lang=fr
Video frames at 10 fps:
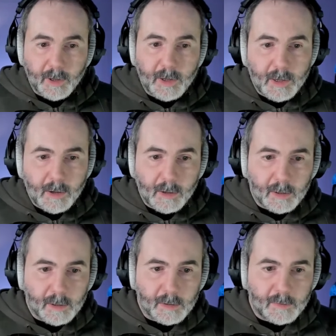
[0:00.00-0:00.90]
Et
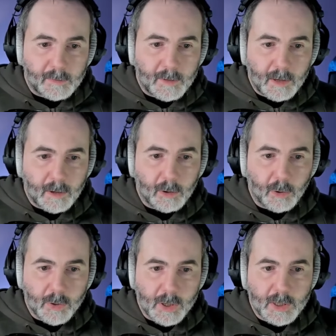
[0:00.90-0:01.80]
euh, c'est euh,
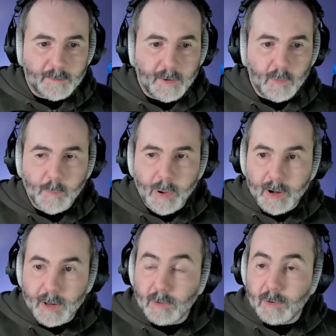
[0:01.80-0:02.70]
René qui va nous
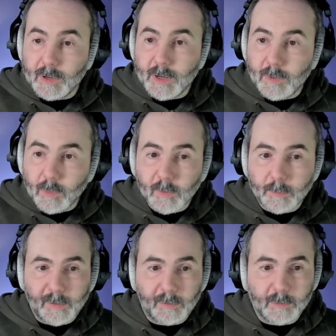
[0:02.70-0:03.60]
parler de Linux,
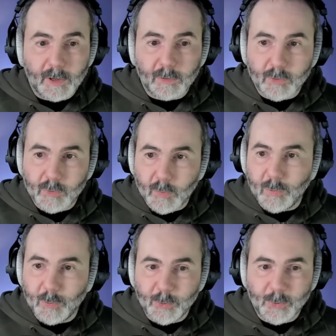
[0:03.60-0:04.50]
parce qu'on a toujours
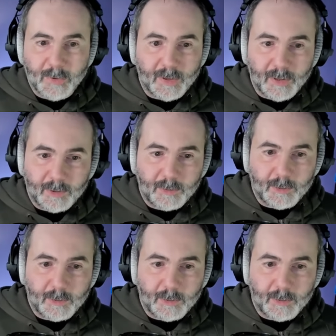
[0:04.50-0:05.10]
beaucoup de choses à dire sur